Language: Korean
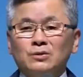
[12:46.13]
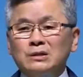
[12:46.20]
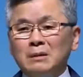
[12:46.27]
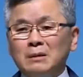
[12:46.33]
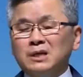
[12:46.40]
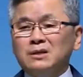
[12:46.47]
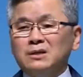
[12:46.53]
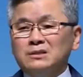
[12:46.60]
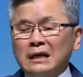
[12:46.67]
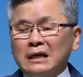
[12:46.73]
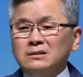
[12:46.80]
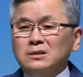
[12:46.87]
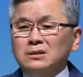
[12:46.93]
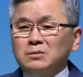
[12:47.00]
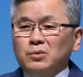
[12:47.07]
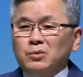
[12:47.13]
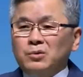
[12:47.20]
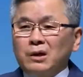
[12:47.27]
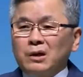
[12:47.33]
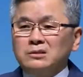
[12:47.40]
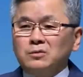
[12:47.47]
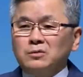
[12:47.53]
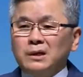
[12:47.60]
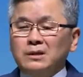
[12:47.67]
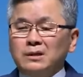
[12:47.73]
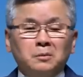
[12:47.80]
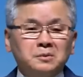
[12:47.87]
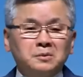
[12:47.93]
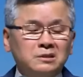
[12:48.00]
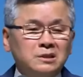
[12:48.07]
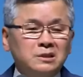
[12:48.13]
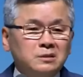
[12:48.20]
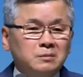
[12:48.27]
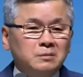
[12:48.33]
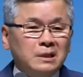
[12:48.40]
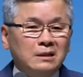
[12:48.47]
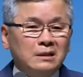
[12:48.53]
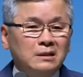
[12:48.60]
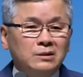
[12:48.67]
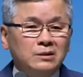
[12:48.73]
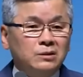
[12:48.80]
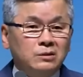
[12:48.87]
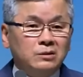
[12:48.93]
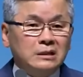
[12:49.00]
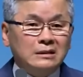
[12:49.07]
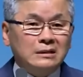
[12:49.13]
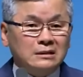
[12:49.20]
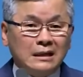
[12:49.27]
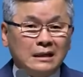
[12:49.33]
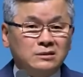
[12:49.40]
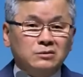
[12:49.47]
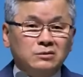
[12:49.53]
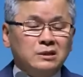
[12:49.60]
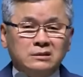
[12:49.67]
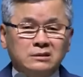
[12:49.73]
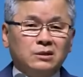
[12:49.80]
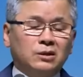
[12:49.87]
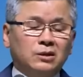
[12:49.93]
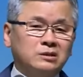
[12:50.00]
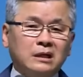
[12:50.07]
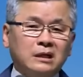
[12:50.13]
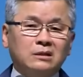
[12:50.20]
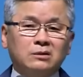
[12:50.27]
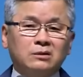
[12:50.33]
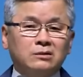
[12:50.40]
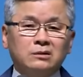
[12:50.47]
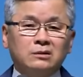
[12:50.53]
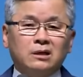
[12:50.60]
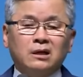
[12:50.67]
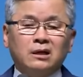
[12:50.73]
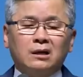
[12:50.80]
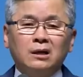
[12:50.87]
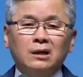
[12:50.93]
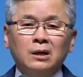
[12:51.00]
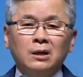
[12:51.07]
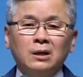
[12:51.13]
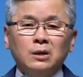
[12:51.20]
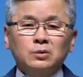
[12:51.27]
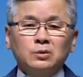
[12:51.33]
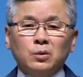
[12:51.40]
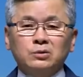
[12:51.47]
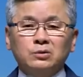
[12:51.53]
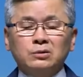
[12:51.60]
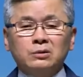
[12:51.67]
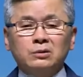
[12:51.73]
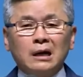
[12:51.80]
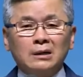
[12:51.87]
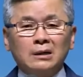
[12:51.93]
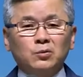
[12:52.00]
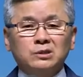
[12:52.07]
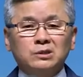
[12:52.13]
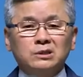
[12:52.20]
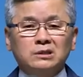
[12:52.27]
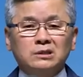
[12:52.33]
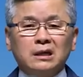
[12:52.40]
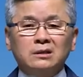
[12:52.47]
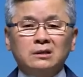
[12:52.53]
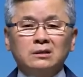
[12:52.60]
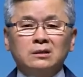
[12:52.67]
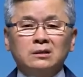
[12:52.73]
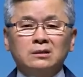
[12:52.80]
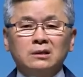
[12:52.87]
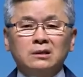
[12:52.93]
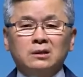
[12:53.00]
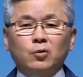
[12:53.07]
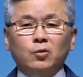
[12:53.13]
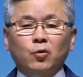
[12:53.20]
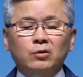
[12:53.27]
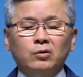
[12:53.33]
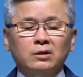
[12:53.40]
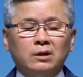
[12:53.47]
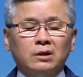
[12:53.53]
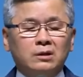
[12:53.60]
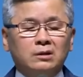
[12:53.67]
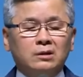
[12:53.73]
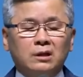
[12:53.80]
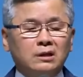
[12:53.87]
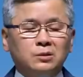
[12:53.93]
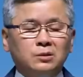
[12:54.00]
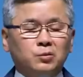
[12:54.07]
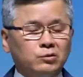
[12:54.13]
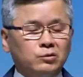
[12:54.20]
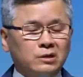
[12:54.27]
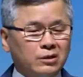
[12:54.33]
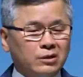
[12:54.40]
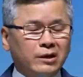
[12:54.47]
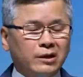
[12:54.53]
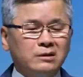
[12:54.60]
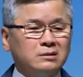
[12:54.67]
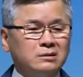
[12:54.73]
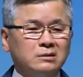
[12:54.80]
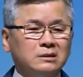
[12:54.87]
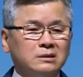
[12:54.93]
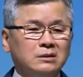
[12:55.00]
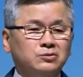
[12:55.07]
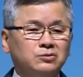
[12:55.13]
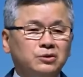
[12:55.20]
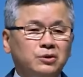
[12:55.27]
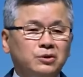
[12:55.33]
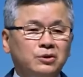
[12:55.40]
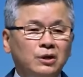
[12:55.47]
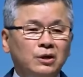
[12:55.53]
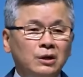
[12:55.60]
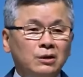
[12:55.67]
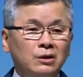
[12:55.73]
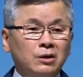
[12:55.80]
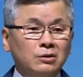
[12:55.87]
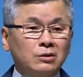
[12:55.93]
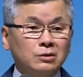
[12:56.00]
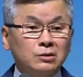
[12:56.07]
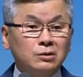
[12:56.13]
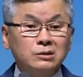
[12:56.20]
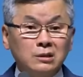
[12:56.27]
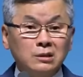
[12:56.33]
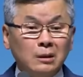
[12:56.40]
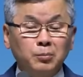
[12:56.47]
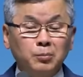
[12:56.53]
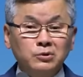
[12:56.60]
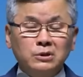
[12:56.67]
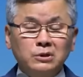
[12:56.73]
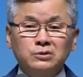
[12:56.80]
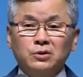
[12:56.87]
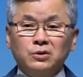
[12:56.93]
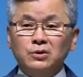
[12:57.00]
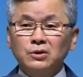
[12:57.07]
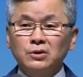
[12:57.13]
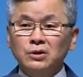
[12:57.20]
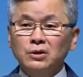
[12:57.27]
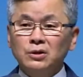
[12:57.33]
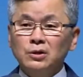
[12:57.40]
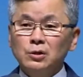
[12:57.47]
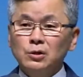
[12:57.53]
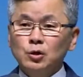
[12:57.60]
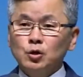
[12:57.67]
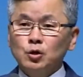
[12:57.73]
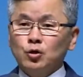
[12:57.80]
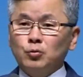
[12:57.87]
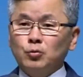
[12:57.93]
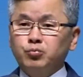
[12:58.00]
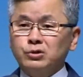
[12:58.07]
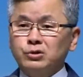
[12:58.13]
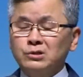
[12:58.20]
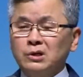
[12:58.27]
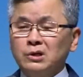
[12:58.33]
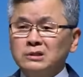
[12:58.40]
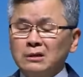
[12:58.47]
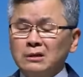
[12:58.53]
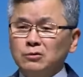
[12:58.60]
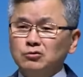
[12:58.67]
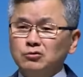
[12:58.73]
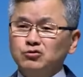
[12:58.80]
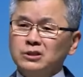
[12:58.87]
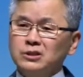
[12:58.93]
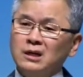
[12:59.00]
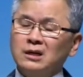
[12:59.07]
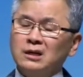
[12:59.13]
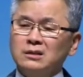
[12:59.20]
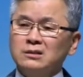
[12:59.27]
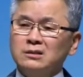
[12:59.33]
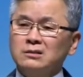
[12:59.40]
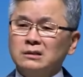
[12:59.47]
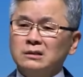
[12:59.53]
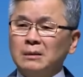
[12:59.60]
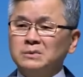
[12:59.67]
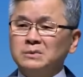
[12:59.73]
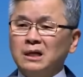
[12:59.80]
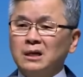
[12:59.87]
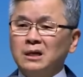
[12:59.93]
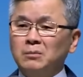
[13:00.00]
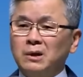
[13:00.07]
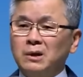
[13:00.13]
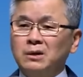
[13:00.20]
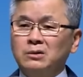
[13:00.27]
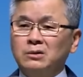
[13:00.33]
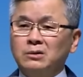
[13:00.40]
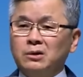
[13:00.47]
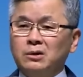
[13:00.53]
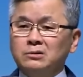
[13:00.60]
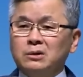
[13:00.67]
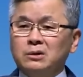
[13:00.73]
그 남자가 자기는 뭐 엑스와이 염색체지만 난, 난 여자다, 내 정체성이 여자다 그러니까 또 그 아이오씨라는 이 공이 이게, 이게 지금 어떻게 되는 거냐고요. 그래서 그 시합 보셨죠? 그 무슨 여자라고 주장하는 그 남자가 막 그